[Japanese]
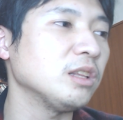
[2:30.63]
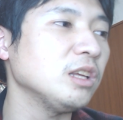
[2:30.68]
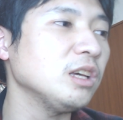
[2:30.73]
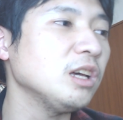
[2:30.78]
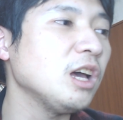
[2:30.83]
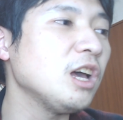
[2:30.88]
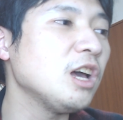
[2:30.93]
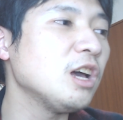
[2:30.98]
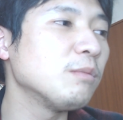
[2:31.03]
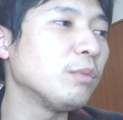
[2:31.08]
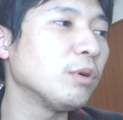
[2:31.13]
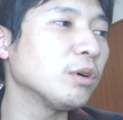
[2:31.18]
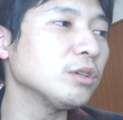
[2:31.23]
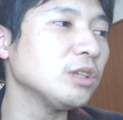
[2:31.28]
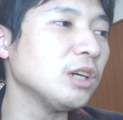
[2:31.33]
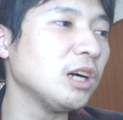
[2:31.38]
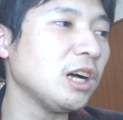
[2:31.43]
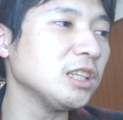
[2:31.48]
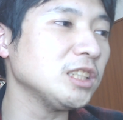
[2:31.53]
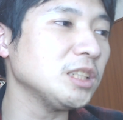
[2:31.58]
で、
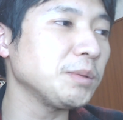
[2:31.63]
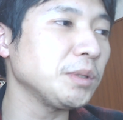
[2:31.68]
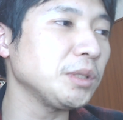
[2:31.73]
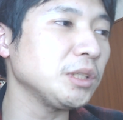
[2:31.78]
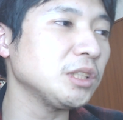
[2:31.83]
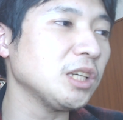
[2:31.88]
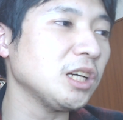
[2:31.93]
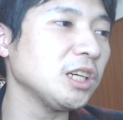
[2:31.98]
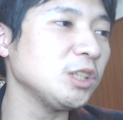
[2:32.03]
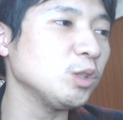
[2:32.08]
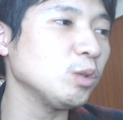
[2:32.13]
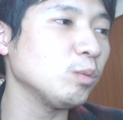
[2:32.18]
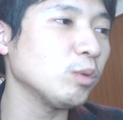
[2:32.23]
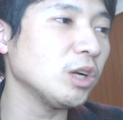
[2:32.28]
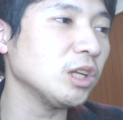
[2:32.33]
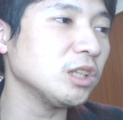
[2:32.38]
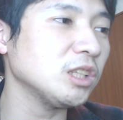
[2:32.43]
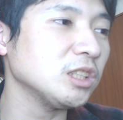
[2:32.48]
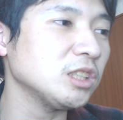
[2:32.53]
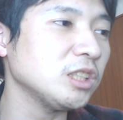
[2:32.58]
僕が初めてサインを
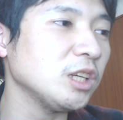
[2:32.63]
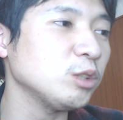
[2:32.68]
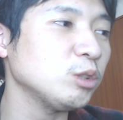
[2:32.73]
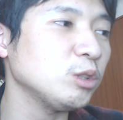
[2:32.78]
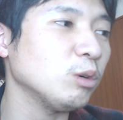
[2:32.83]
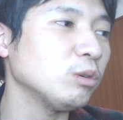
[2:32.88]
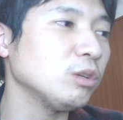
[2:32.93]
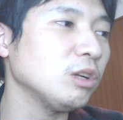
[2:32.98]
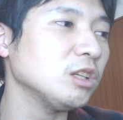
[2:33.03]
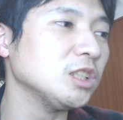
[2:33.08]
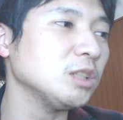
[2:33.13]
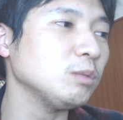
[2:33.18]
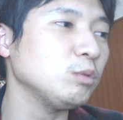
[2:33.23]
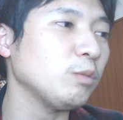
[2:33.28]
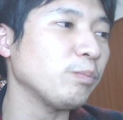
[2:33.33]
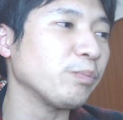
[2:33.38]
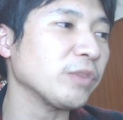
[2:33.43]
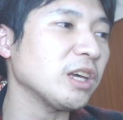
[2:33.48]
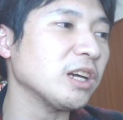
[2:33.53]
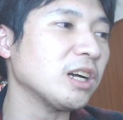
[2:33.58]
もらった選手でおなじみ
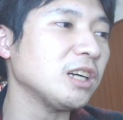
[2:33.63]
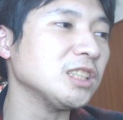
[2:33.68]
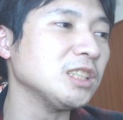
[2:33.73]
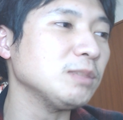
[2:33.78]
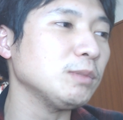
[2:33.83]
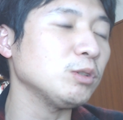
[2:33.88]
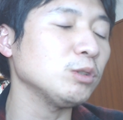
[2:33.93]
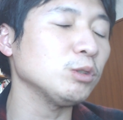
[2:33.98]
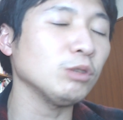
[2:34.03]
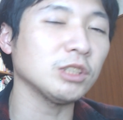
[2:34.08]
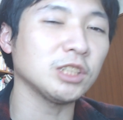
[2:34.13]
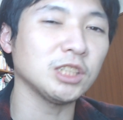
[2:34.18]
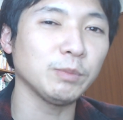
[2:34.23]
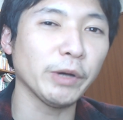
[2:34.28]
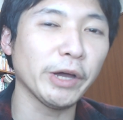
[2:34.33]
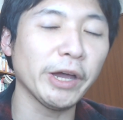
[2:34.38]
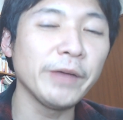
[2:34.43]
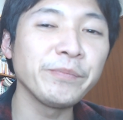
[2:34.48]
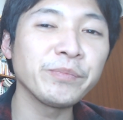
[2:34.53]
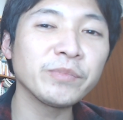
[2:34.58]
の、ね、鹿島の糸は千
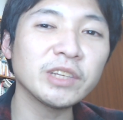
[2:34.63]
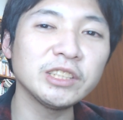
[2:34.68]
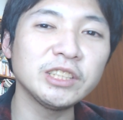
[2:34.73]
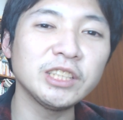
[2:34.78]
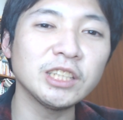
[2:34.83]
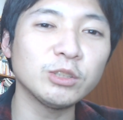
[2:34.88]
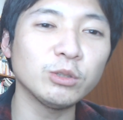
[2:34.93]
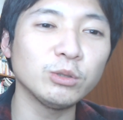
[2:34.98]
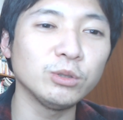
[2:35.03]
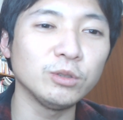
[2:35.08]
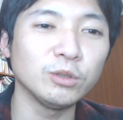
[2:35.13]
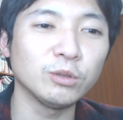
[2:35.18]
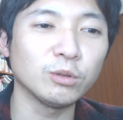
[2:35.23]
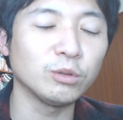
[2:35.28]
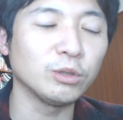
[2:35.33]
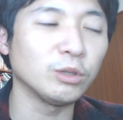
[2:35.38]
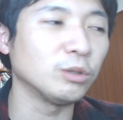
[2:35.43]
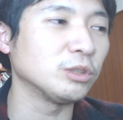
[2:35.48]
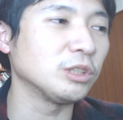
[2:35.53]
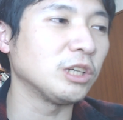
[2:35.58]
葉へ移籍というこ
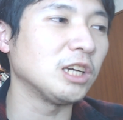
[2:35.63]
とでございます。